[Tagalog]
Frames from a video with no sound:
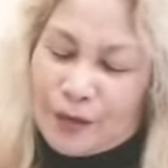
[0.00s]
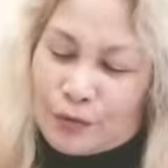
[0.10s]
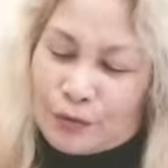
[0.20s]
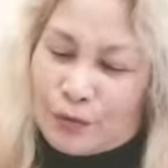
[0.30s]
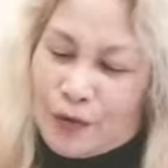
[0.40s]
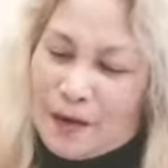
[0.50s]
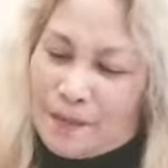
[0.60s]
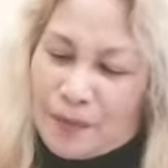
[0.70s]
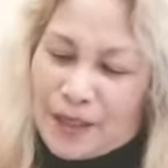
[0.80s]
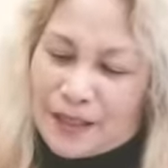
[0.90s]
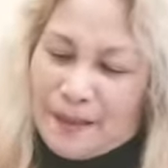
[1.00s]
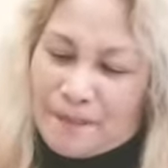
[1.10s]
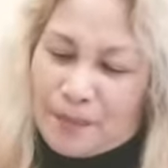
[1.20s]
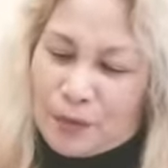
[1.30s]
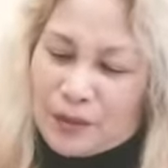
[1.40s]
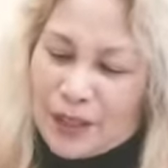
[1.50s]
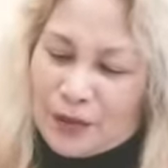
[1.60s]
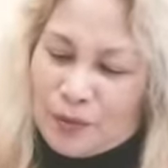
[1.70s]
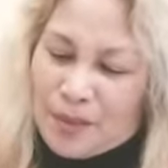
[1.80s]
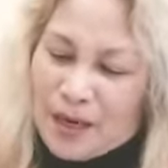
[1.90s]
gusto ko lang pong isample sa
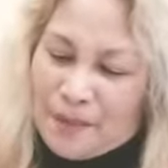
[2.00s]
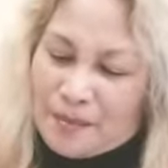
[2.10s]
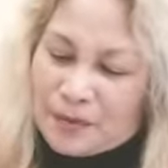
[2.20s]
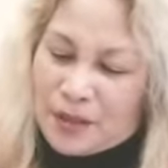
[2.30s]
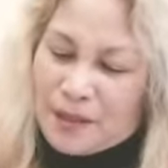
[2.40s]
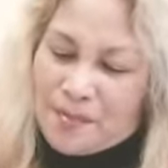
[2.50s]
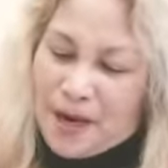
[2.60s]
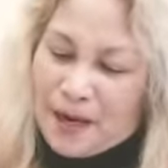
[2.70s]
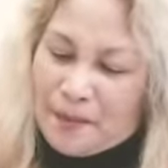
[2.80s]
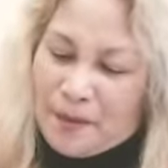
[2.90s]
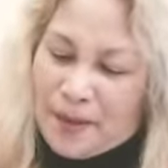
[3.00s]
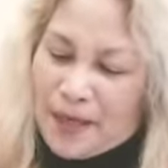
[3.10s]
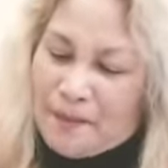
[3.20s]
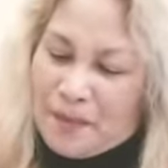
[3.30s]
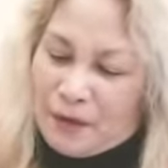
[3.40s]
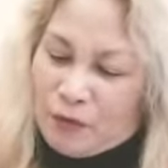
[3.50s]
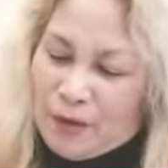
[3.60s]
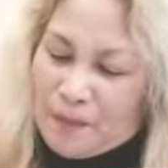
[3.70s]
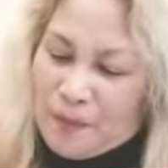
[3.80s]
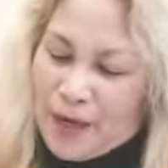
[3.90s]
inyo mga mamsi, baka mamaya meron
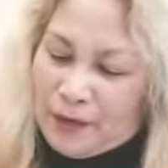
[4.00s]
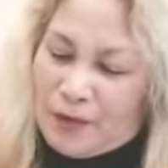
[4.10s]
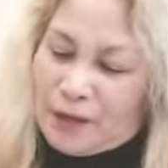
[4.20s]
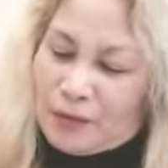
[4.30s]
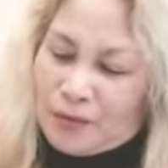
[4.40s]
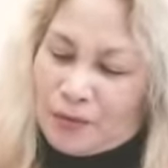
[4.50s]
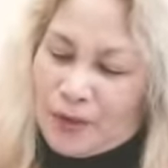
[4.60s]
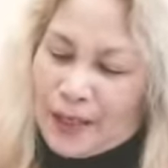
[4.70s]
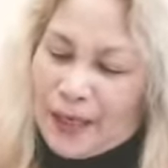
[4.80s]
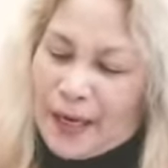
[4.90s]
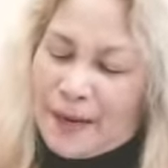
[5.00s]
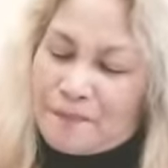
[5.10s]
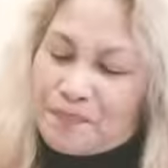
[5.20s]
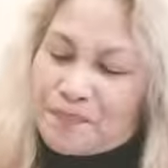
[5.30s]
na po kayo nito, kung kaya